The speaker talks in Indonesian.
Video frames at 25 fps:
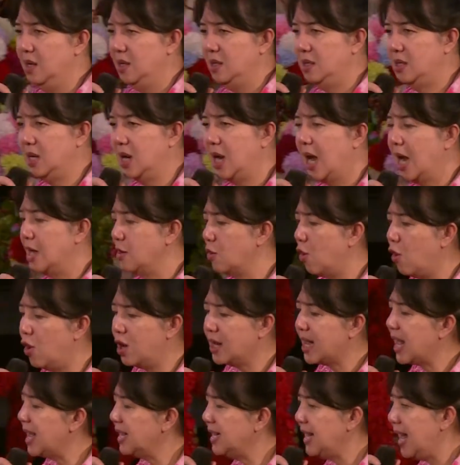dengan
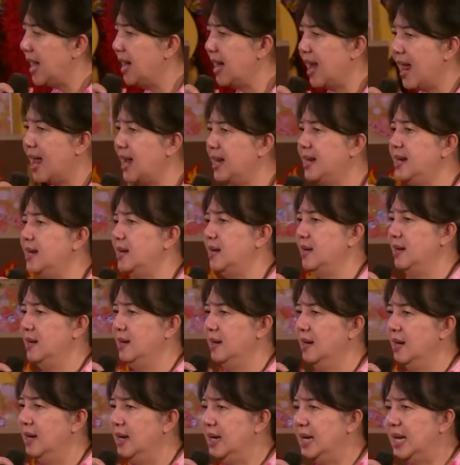orang yang lain,
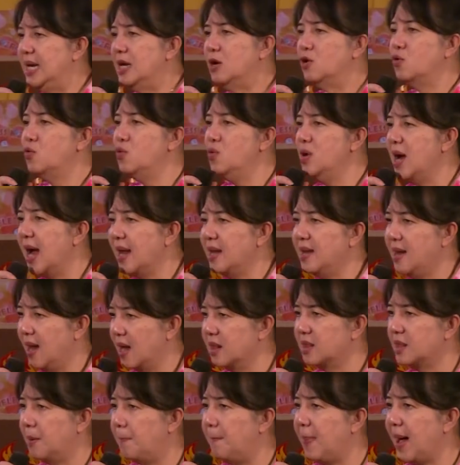lingkungan yang
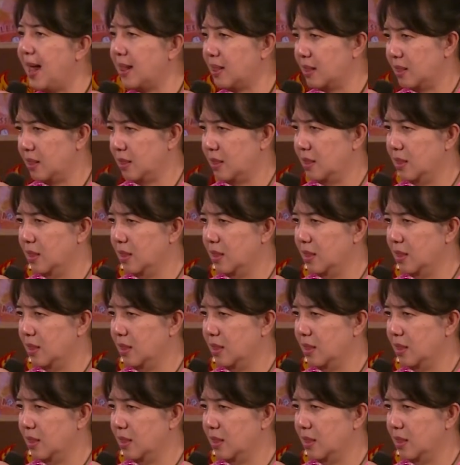tepat.